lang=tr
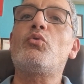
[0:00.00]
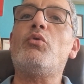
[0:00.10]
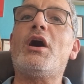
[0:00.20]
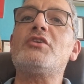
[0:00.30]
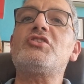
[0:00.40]

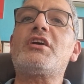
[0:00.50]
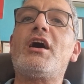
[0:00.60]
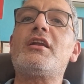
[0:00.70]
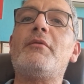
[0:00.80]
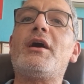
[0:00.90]
Kuvacı
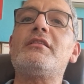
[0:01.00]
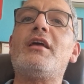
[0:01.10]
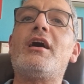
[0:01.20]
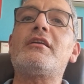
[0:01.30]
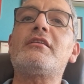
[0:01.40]

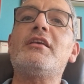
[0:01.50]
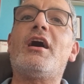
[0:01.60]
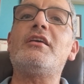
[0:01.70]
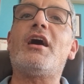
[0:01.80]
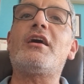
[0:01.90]
kahramanlar
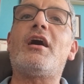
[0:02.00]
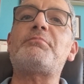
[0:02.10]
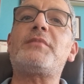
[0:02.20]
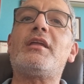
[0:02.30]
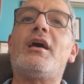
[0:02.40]
Yahya
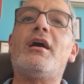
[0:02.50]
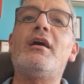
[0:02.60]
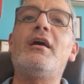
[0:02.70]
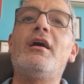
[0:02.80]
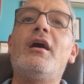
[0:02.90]
Kaptan'a,